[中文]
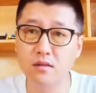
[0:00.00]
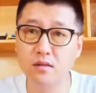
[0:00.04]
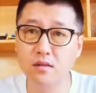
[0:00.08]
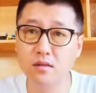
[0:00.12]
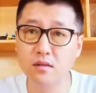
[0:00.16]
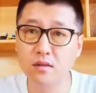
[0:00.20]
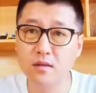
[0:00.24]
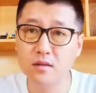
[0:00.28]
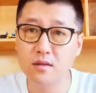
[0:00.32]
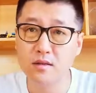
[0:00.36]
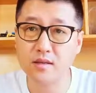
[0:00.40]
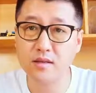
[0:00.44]

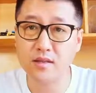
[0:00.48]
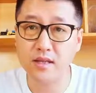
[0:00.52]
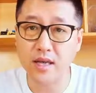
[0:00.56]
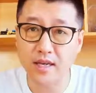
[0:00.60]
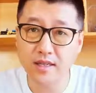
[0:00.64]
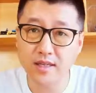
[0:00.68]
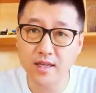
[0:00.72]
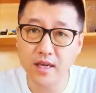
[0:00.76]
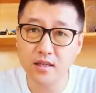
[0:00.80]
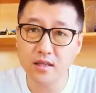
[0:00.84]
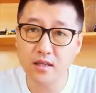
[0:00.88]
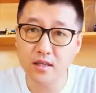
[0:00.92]
谁
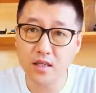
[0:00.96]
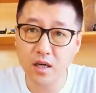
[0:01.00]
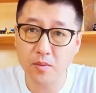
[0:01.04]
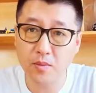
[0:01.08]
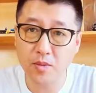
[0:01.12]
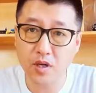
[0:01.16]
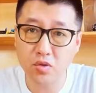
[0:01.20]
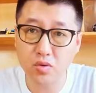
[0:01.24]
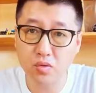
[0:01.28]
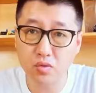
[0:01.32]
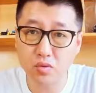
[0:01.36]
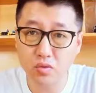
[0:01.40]
在这上
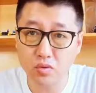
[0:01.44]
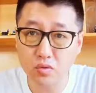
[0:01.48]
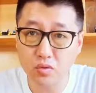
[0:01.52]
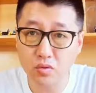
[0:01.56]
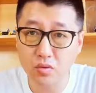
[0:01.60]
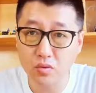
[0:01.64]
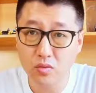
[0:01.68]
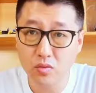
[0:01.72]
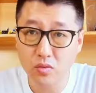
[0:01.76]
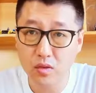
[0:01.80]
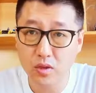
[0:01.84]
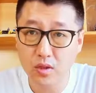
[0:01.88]
面涂涂，
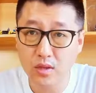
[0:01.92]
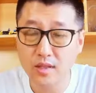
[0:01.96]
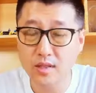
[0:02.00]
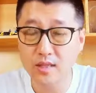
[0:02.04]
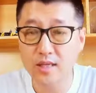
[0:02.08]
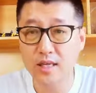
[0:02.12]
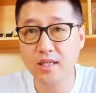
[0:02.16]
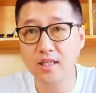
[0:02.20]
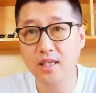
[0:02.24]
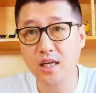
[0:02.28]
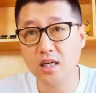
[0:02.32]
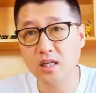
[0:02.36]

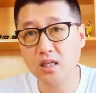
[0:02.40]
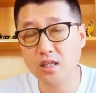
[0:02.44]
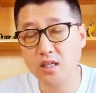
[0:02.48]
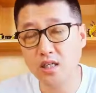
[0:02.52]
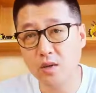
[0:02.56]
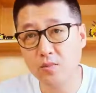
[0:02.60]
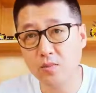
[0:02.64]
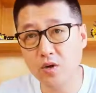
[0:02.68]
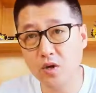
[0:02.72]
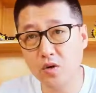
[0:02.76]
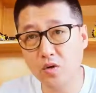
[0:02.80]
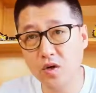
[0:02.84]
谁在这上
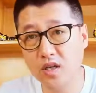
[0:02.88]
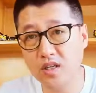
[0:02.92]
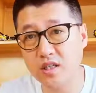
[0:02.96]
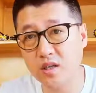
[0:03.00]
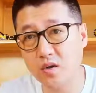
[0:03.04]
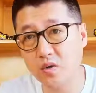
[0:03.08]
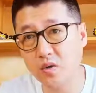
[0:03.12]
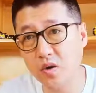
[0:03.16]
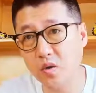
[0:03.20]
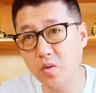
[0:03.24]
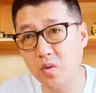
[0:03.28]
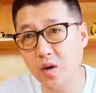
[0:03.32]
面乱写
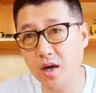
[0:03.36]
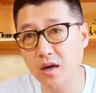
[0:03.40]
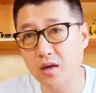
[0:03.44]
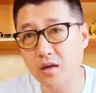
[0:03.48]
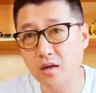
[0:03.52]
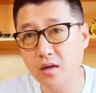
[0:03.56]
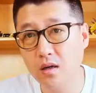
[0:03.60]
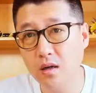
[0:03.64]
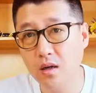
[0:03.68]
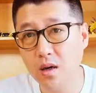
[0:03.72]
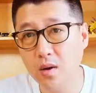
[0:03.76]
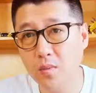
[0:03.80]
乱画，
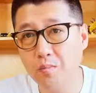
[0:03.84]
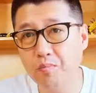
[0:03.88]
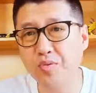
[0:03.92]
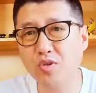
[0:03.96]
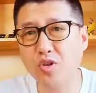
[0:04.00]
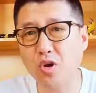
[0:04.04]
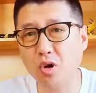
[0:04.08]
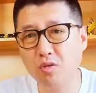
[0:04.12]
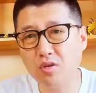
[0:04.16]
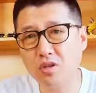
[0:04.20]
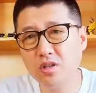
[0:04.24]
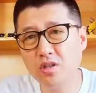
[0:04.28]
不
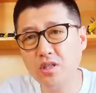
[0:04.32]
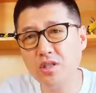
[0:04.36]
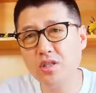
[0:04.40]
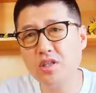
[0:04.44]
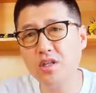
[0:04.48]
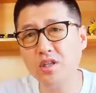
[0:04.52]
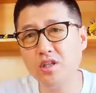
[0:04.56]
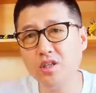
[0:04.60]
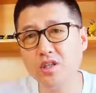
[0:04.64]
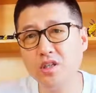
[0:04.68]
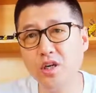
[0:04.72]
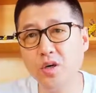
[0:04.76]
都是一些
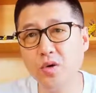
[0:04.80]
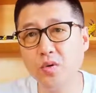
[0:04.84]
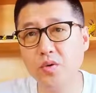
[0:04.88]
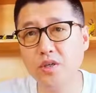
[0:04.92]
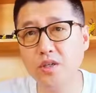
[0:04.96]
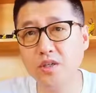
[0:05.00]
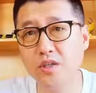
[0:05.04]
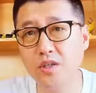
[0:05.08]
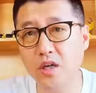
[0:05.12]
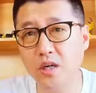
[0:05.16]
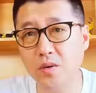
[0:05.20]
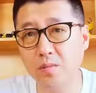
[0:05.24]
社会的
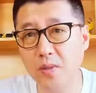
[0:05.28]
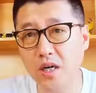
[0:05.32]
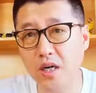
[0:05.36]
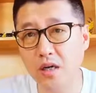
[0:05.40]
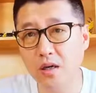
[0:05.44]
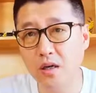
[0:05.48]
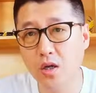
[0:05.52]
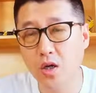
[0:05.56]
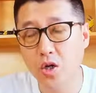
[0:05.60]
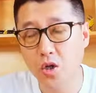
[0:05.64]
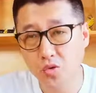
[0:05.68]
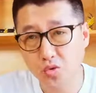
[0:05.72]
人吗？
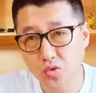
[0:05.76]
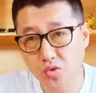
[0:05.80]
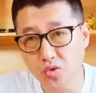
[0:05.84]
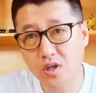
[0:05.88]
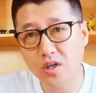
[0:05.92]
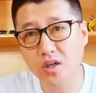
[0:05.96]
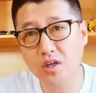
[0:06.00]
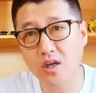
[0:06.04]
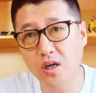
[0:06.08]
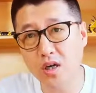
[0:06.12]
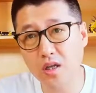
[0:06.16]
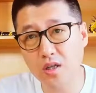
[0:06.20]
最
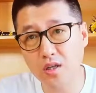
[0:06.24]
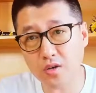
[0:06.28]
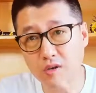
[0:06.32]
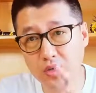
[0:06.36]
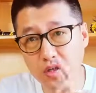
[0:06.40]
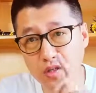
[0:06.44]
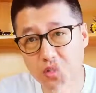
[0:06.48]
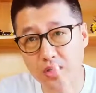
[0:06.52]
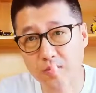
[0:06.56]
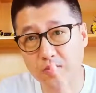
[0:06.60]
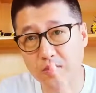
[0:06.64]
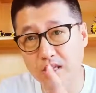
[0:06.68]
可恨的就是
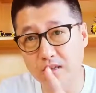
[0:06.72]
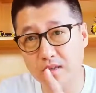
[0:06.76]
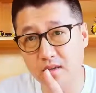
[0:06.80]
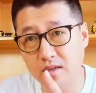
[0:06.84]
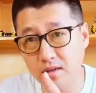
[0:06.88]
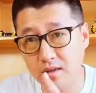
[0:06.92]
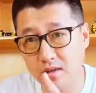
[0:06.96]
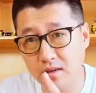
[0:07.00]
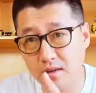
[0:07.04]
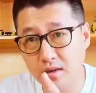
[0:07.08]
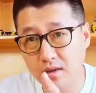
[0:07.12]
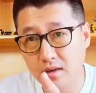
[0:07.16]
自媒体
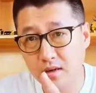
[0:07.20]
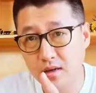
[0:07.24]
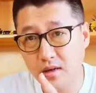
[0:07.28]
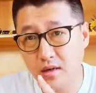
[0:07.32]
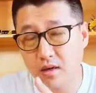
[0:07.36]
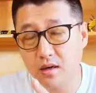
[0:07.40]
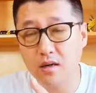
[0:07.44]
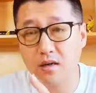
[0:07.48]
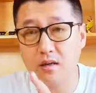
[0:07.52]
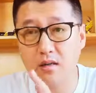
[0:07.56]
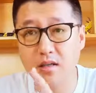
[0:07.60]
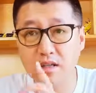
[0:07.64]
的
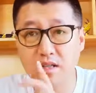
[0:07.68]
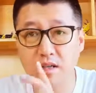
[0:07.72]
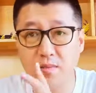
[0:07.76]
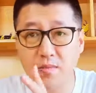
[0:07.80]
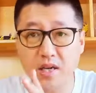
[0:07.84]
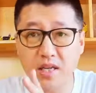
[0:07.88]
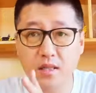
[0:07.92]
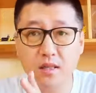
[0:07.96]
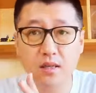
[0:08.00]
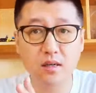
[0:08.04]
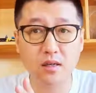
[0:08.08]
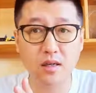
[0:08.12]
和那些
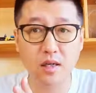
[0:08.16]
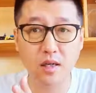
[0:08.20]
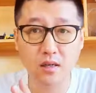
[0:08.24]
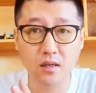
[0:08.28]
媒体人，